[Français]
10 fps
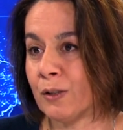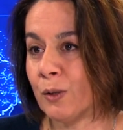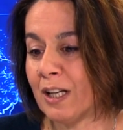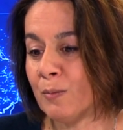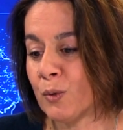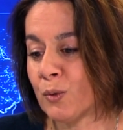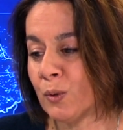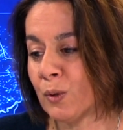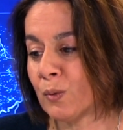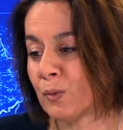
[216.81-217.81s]
dans la
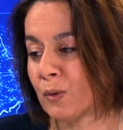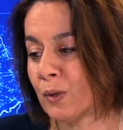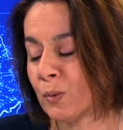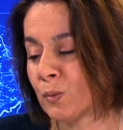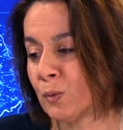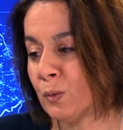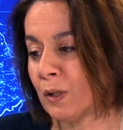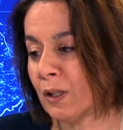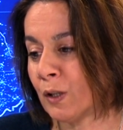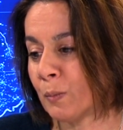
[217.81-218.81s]
mesure où
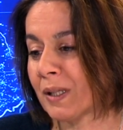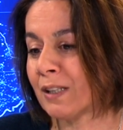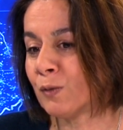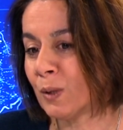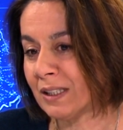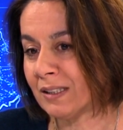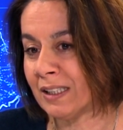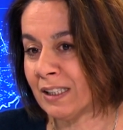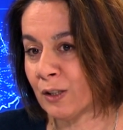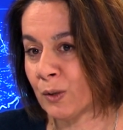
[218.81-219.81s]
prévaut
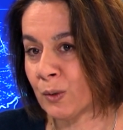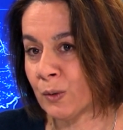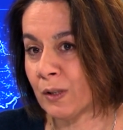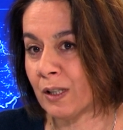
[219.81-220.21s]
l'idée que